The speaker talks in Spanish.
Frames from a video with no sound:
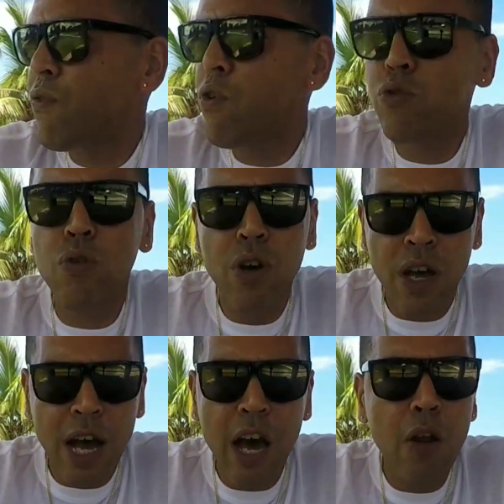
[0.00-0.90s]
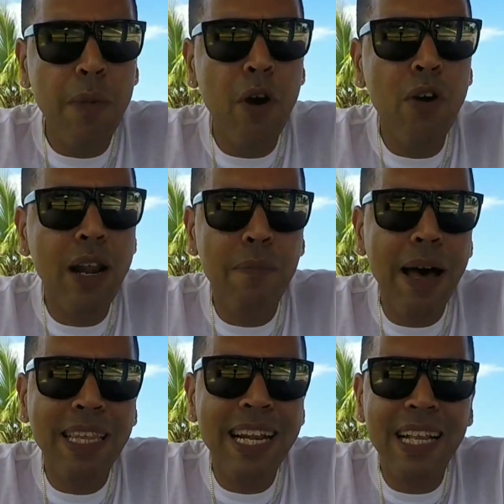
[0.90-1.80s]
foto, a lo mejor él
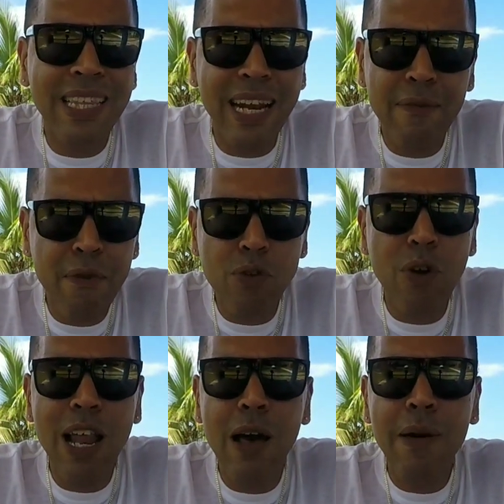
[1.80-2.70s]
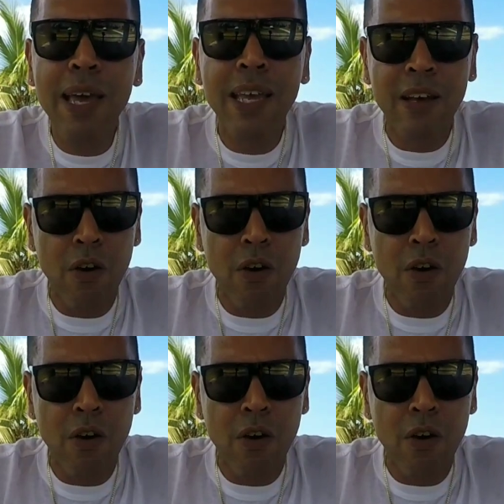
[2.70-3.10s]
va a tirar tres fotos a la vez